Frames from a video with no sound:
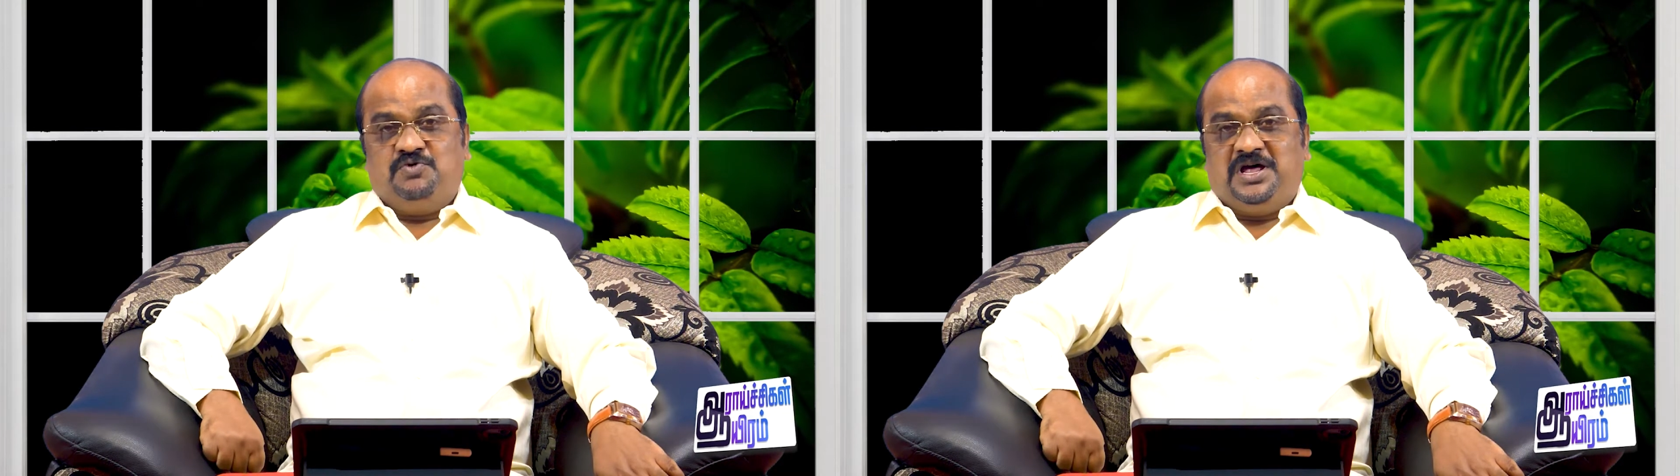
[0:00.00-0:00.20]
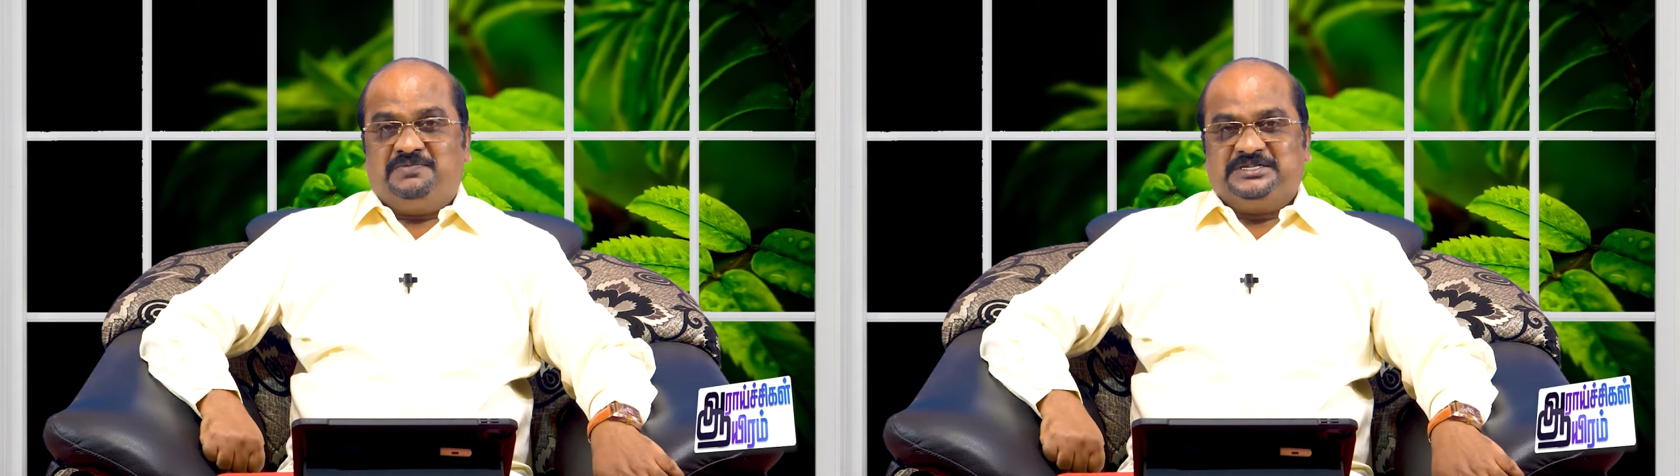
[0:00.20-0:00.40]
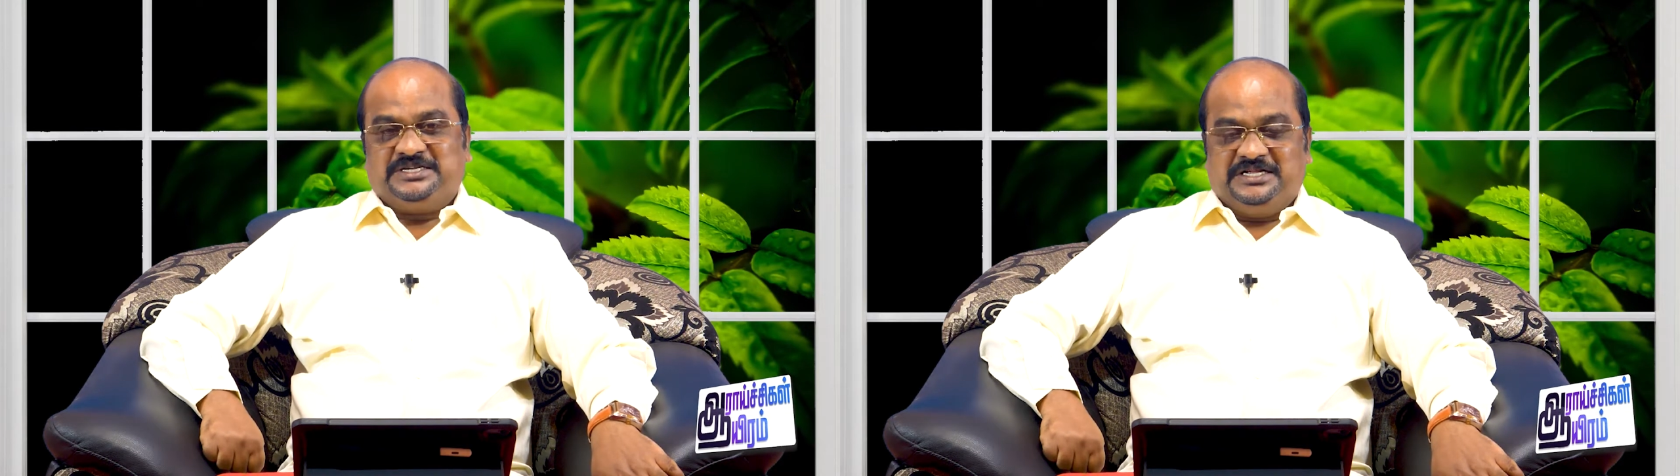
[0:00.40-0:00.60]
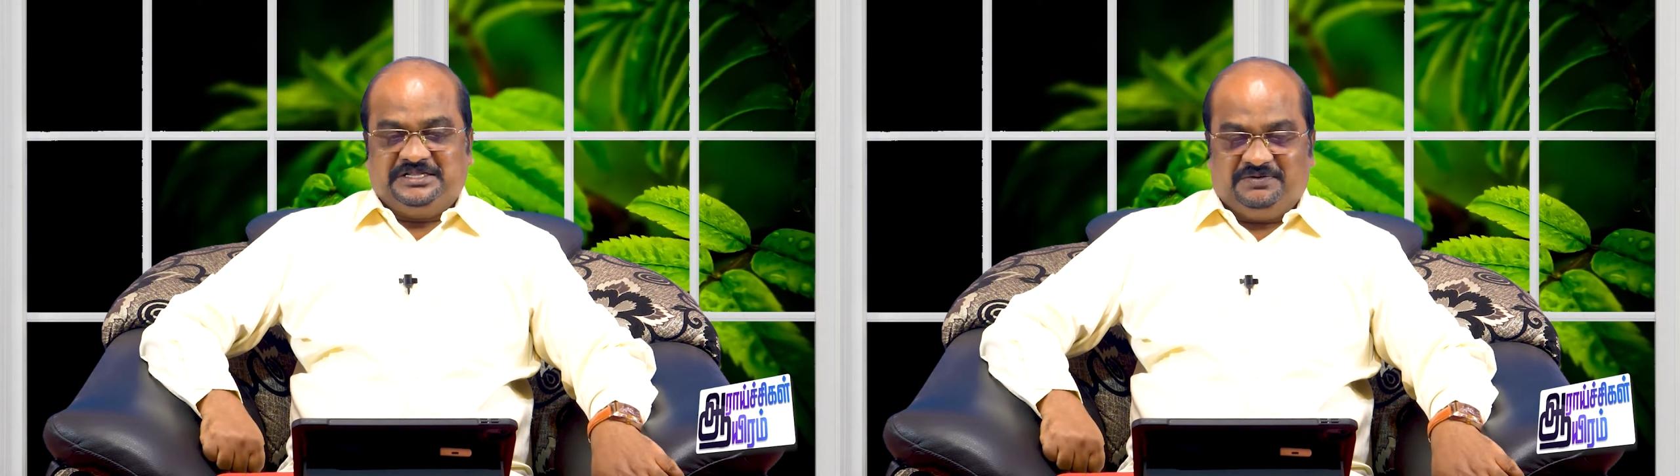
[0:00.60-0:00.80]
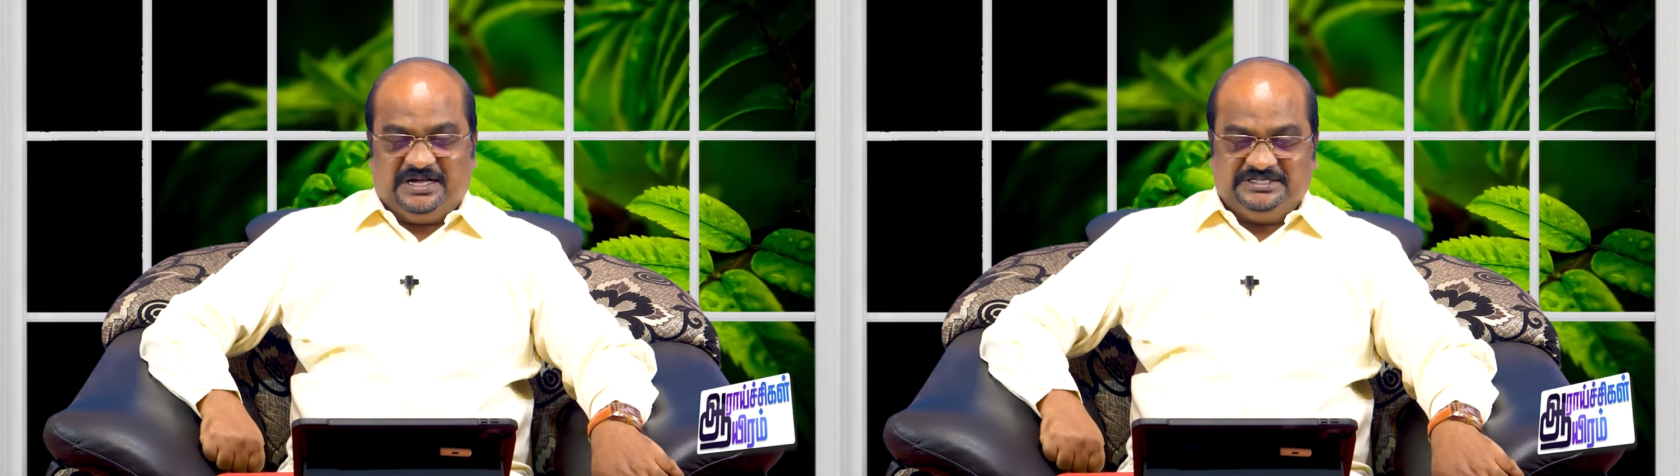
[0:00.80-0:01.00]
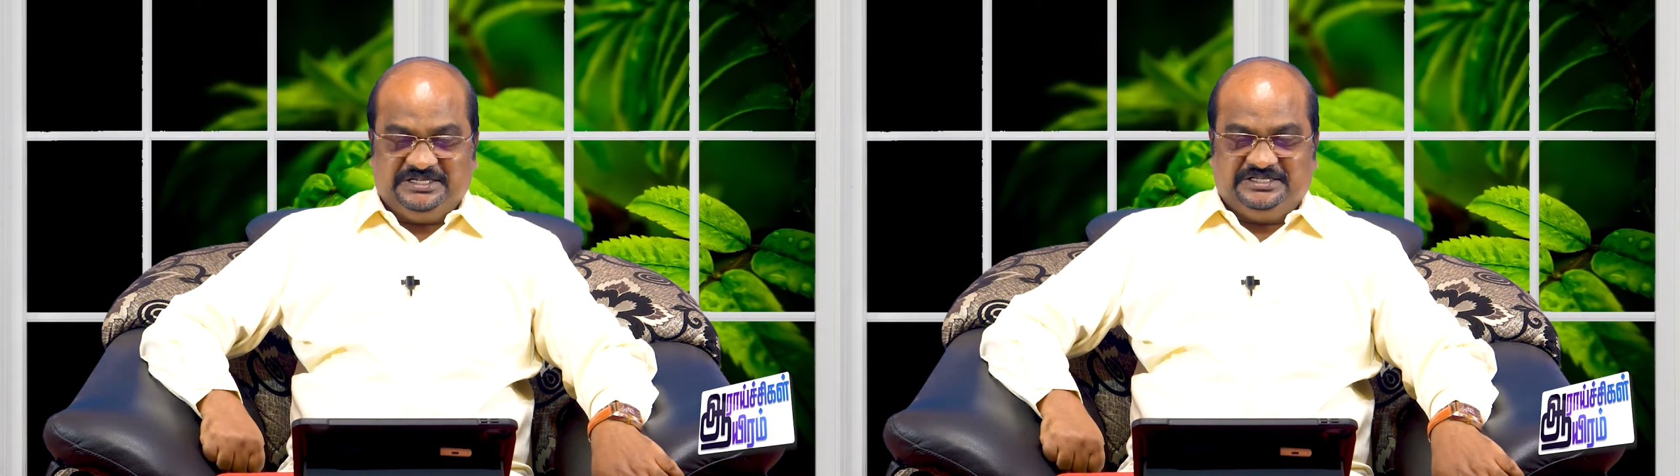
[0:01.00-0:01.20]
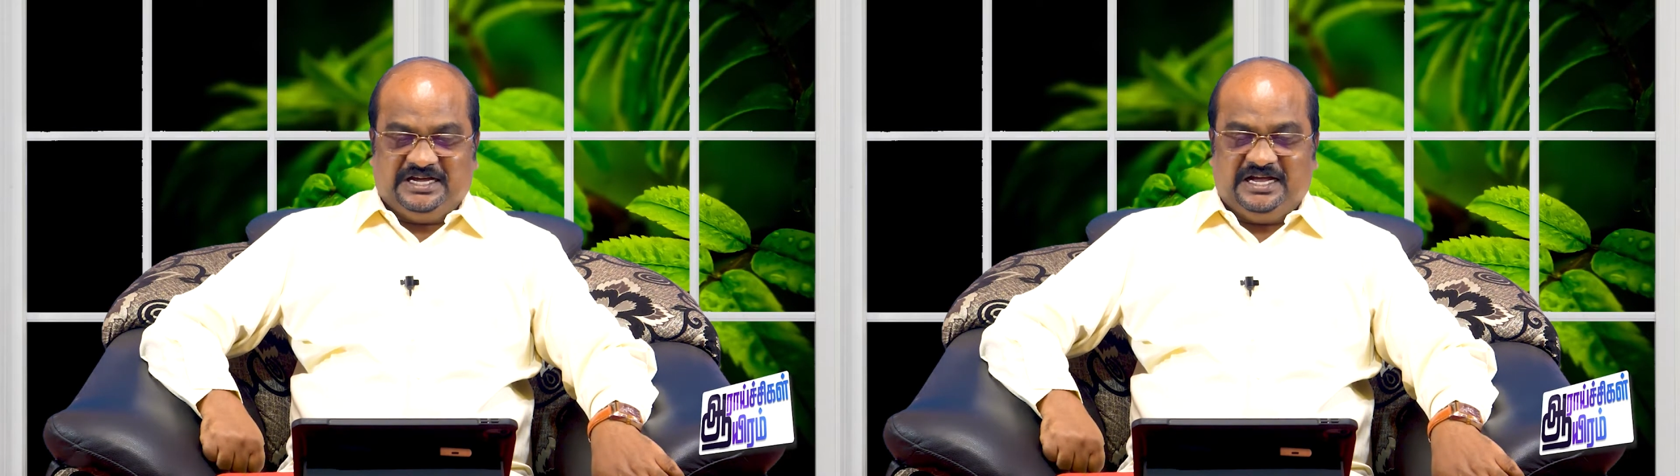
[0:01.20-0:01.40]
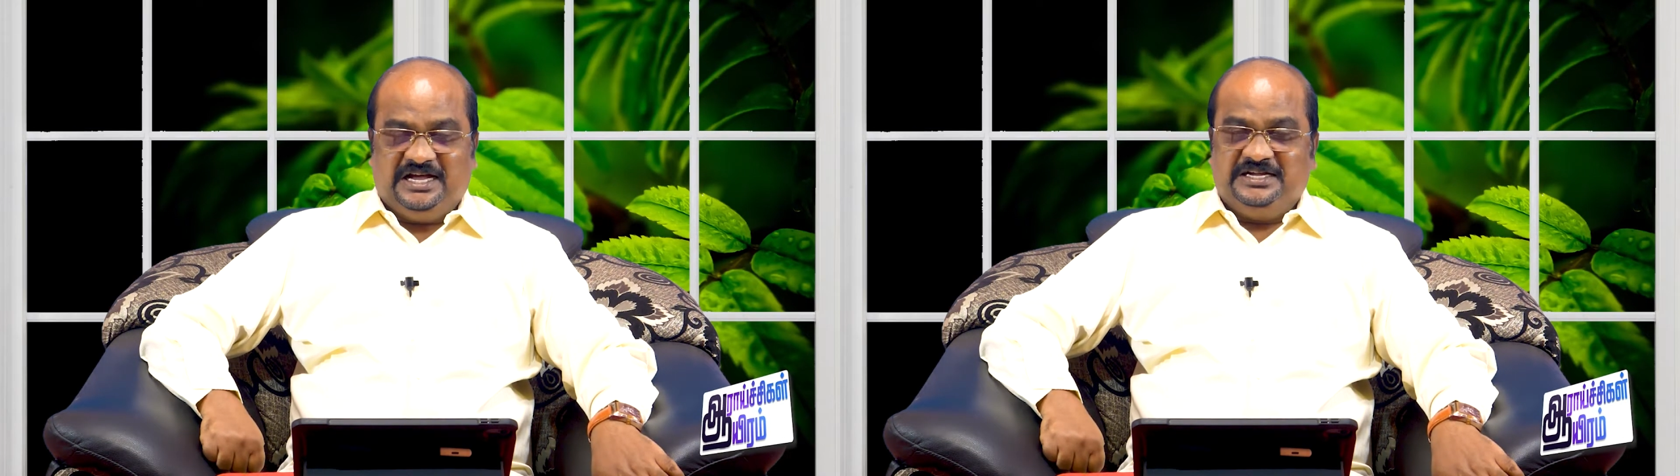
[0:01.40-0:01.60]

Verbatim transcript: மூணாம் வசனத்தை வாசித்தா